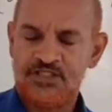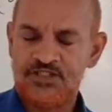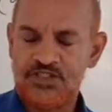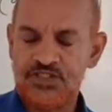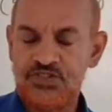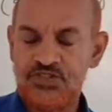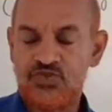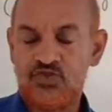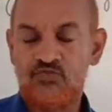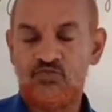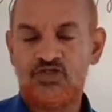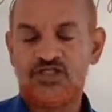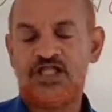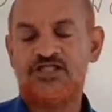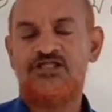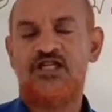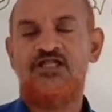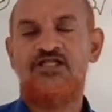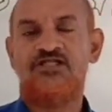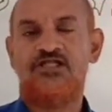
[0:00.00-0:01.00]
কিন্তু মোটা
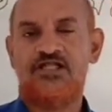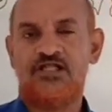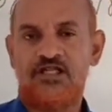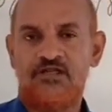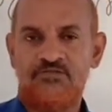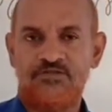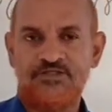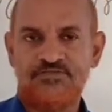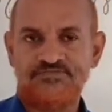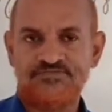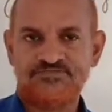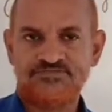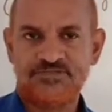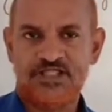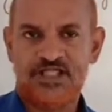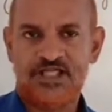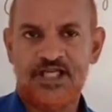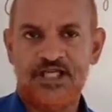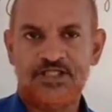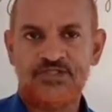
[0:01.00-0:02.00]
চাল কে খাবে
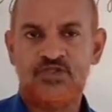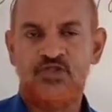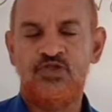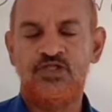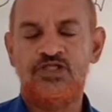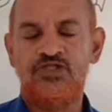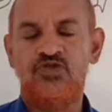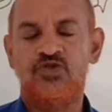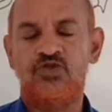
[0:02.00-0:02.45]
হ্যাঁ ধনী